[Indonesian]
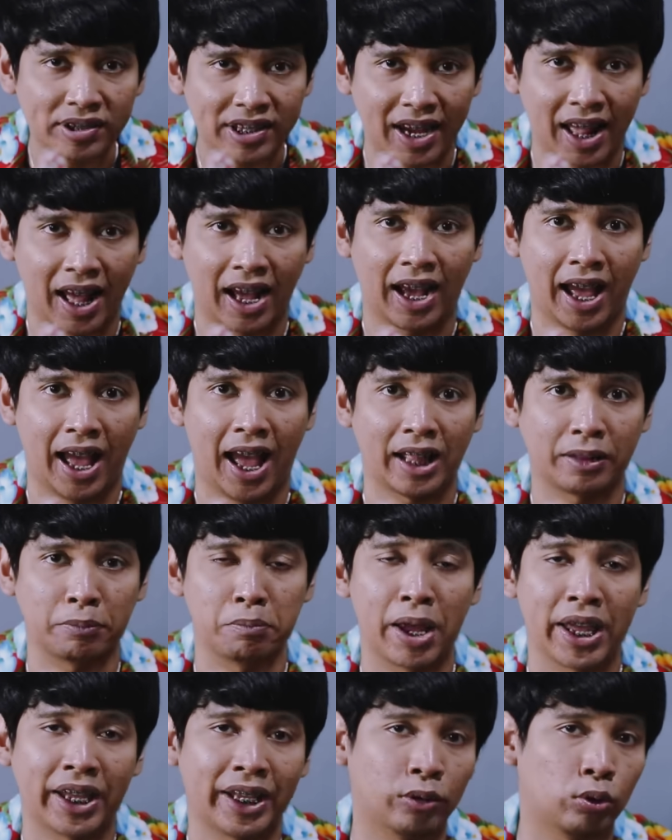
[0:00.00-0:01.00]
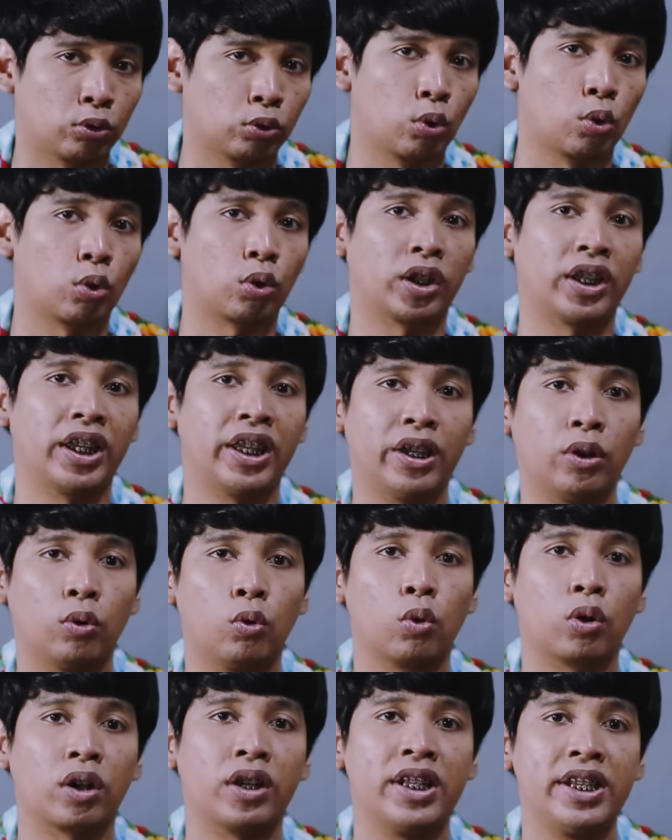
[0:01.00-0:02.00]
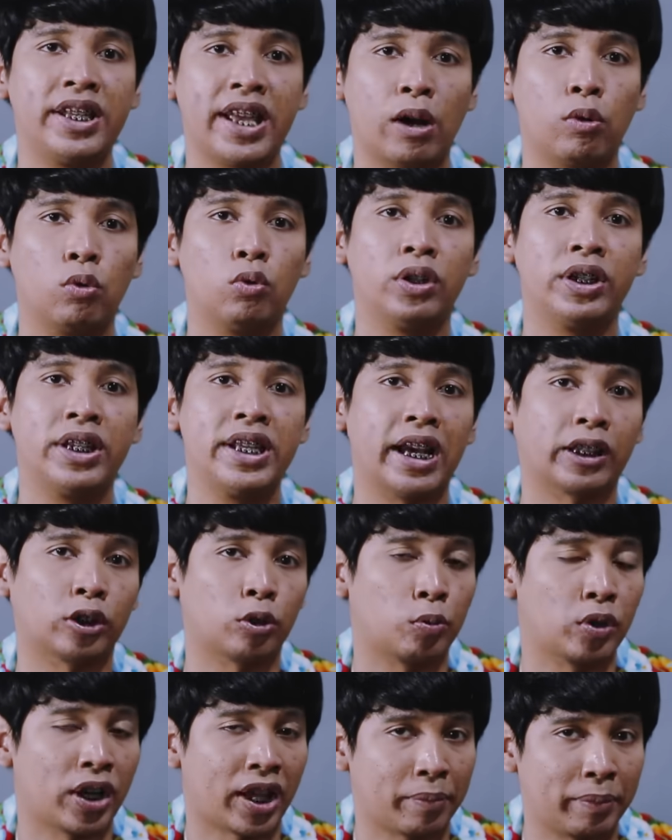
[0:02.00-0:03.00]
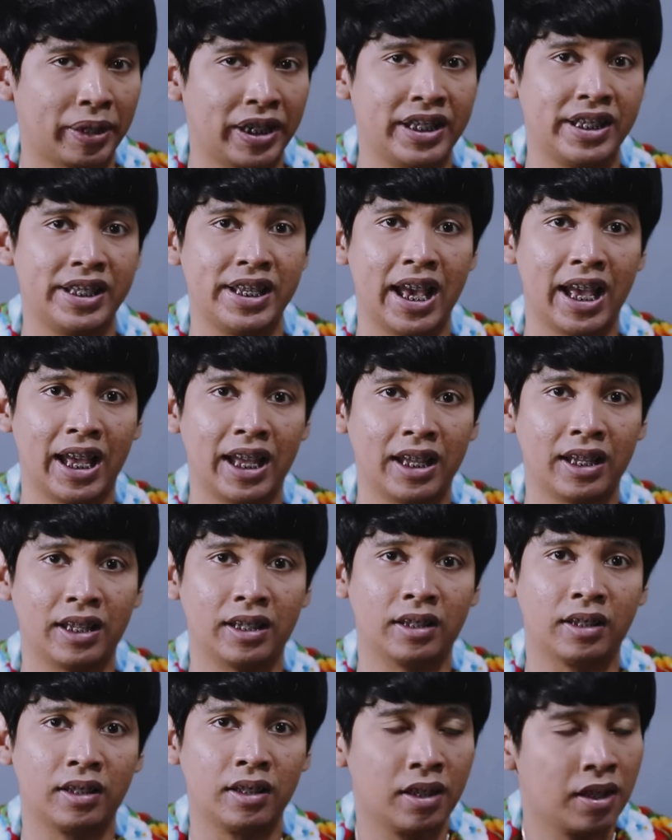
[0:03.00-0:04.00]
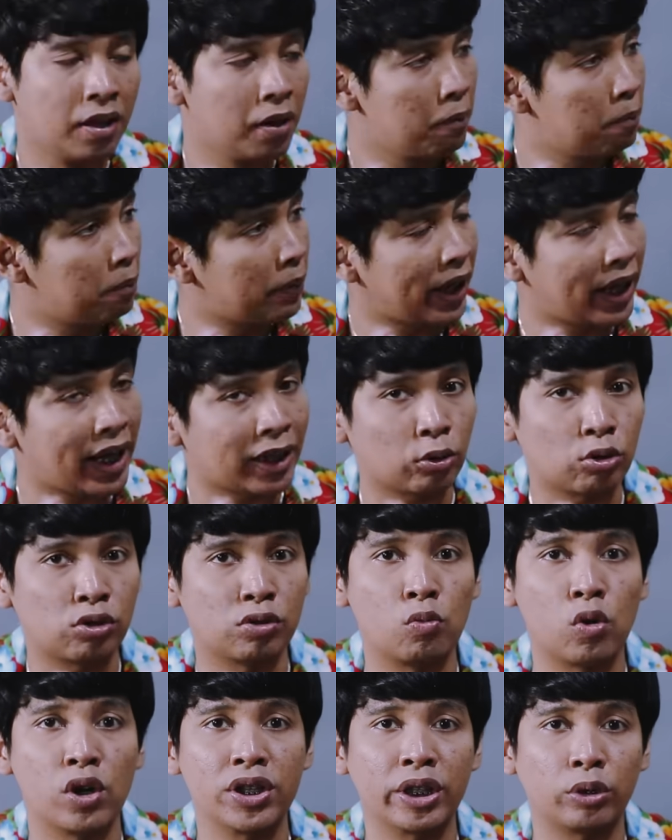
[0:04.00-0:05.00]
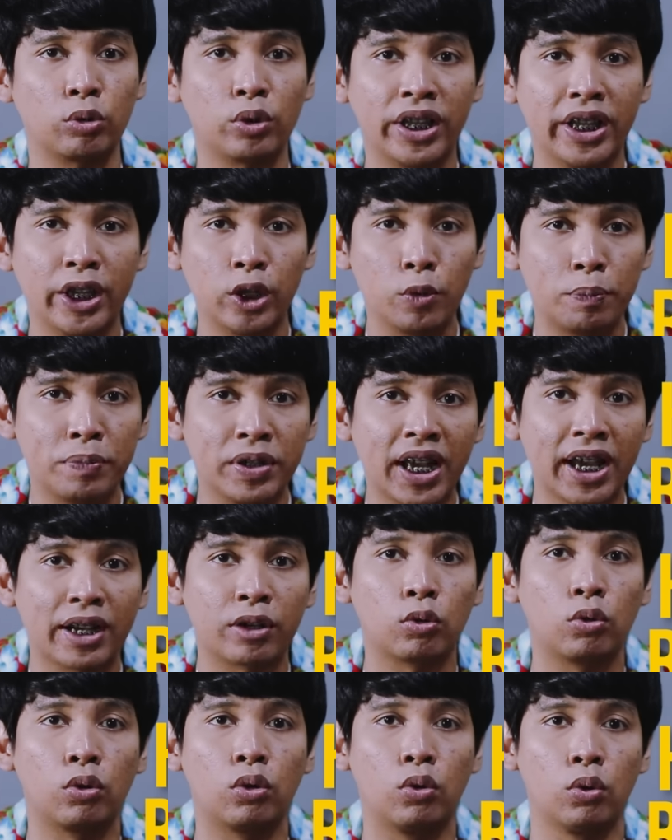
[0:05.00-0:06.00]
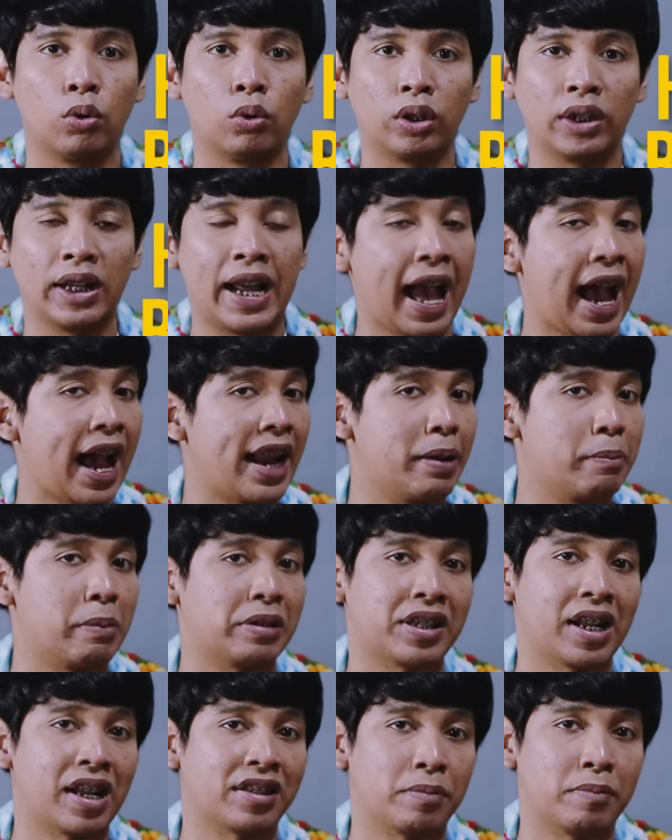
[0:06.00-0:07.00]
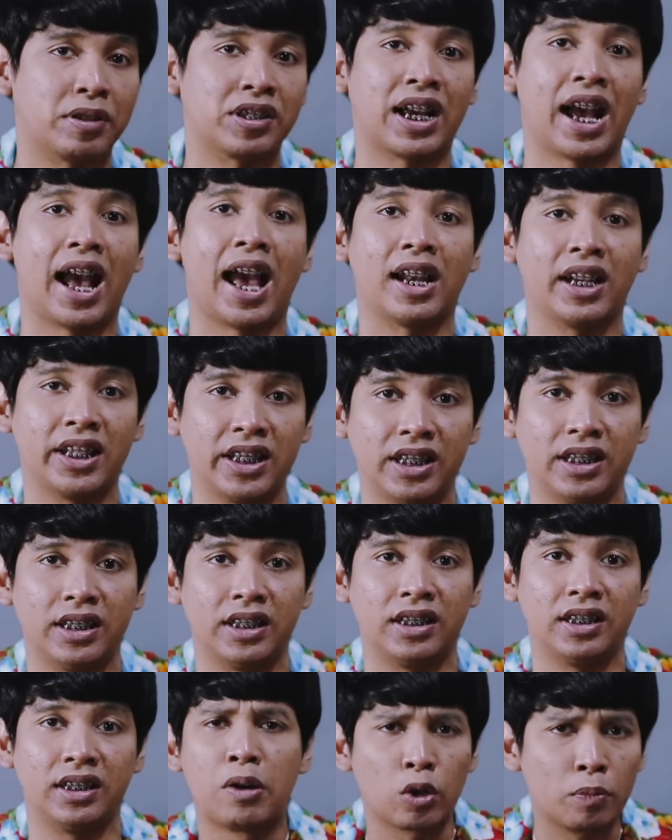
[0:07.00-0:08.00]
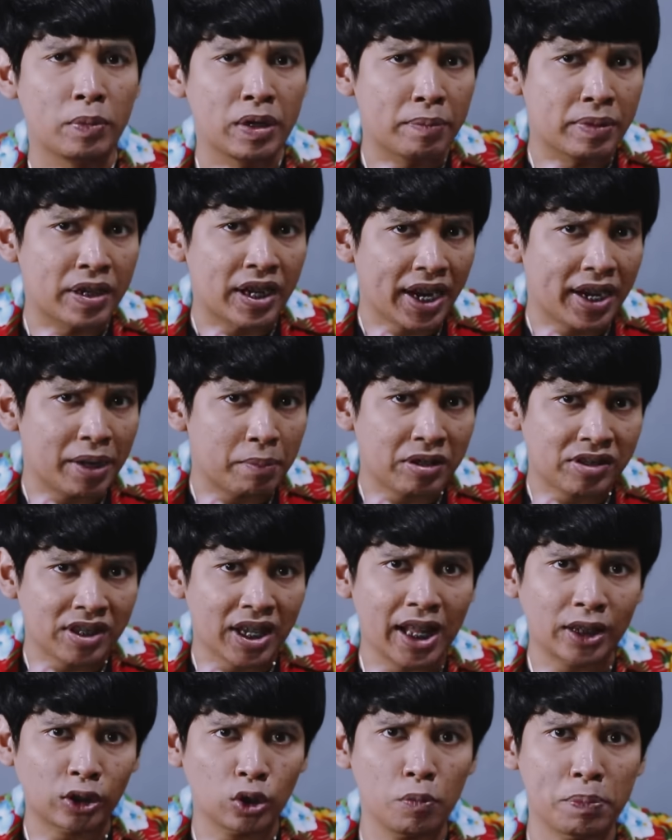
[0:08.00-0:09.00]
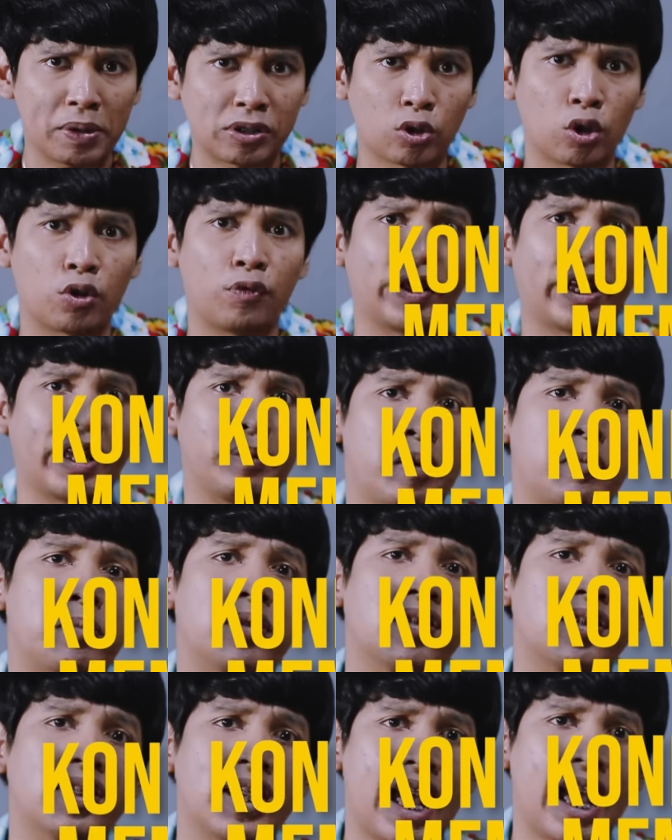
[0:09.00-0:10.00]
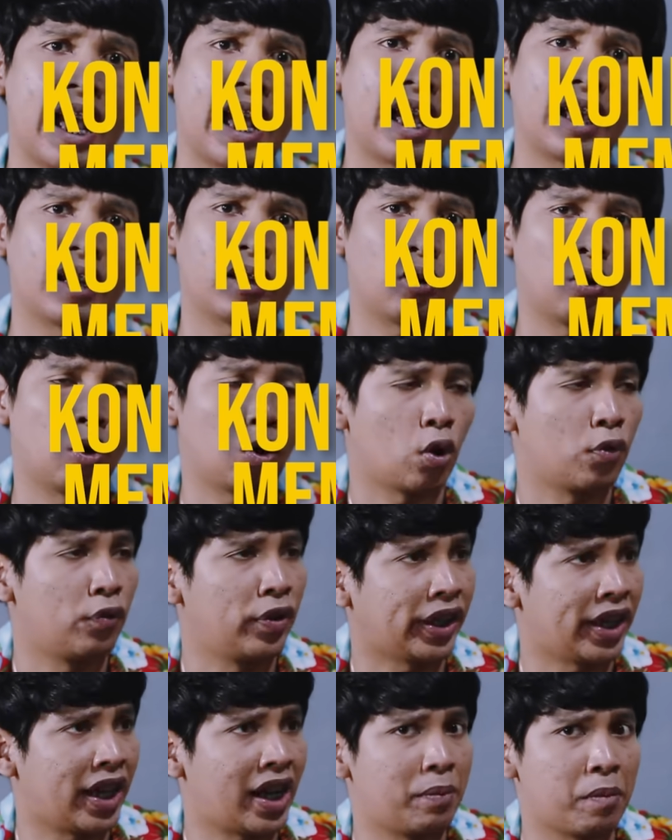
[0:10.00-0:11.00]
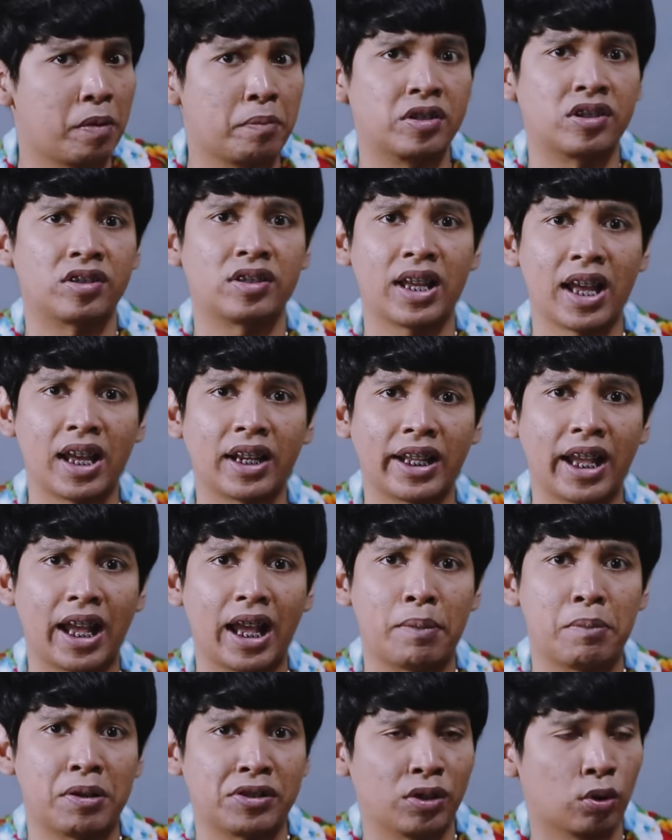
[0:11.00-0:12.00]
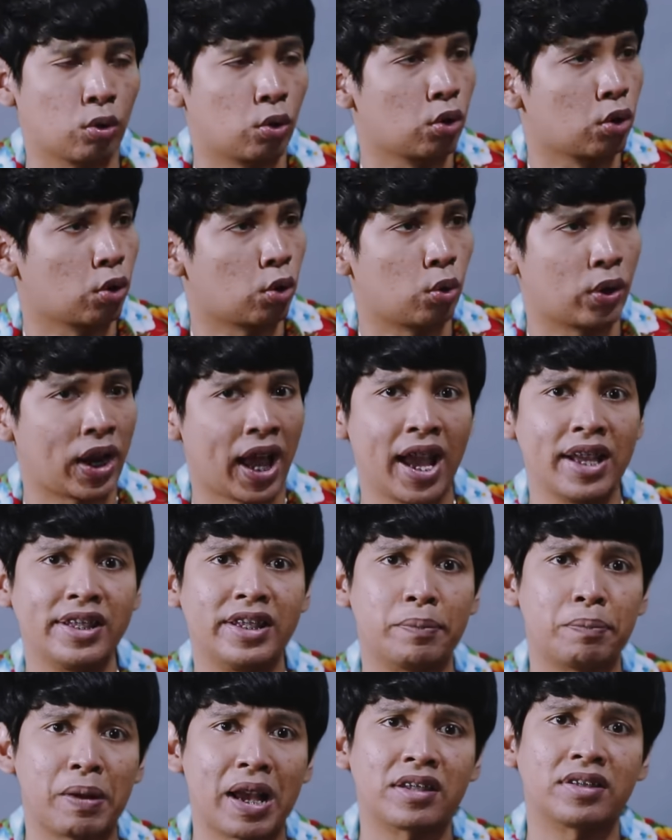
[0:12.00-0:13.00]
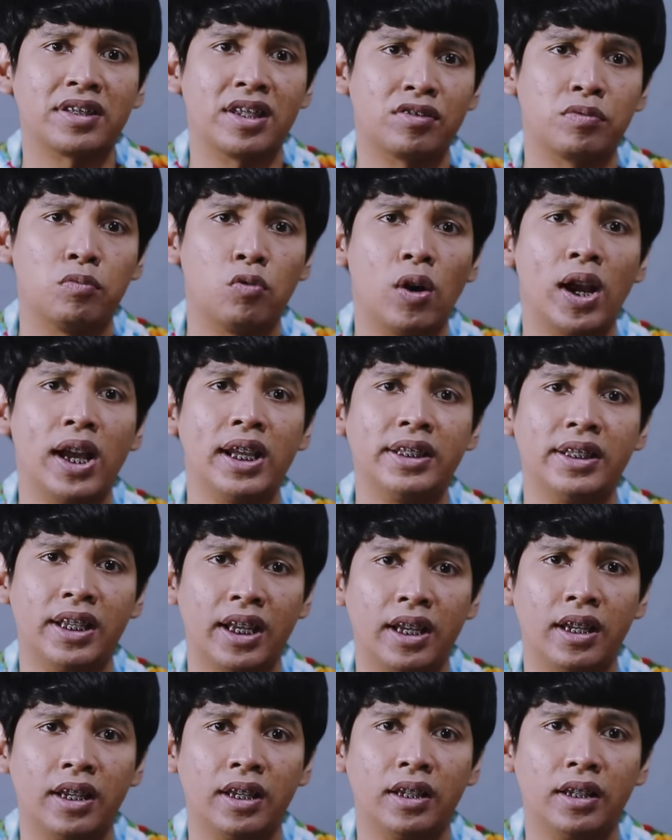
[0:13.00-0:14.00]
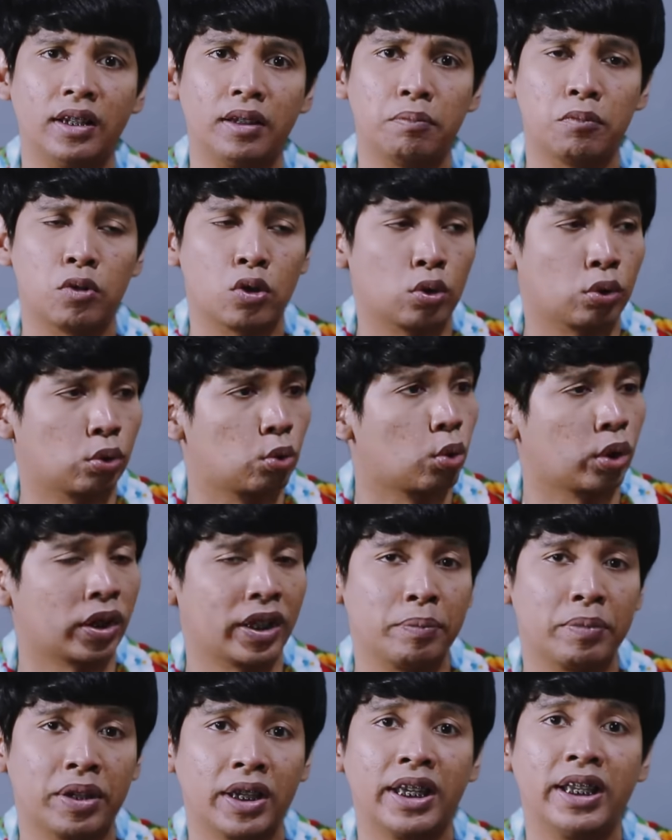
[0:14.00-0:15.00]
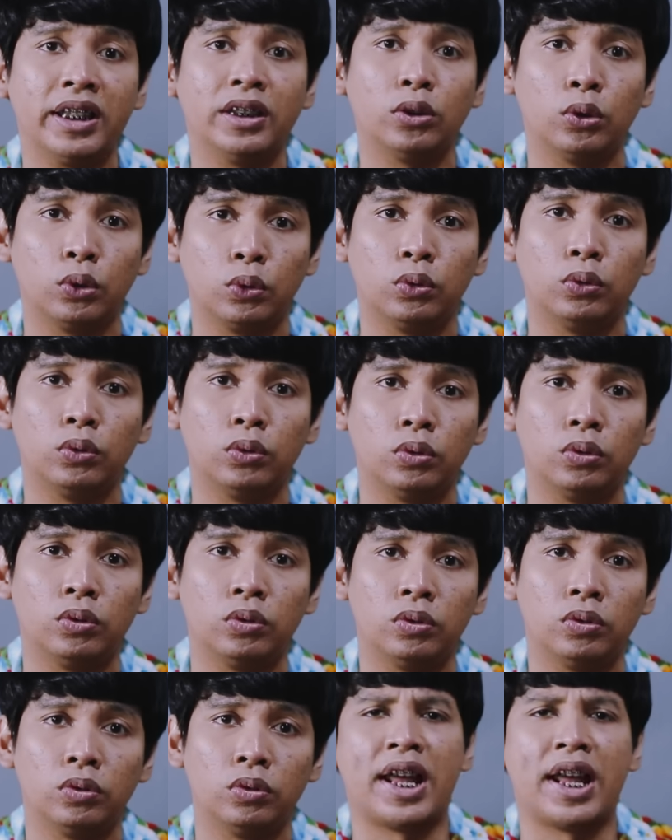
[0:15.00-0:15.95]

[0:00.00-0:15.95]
masyarakat, baik itu Turki, Kurdi, Yahudi, ataupun Armenia, mereka tuh semuanya tuh hidup dengan rukun, gak ada masalah sama sekali. Baru bener-bener ada masalah tuh pas konfliknya membesar. Kalau konfliknya nggak membesar ya masih rukun-rukun aja pasti semuanya. Menurut Turki begitu.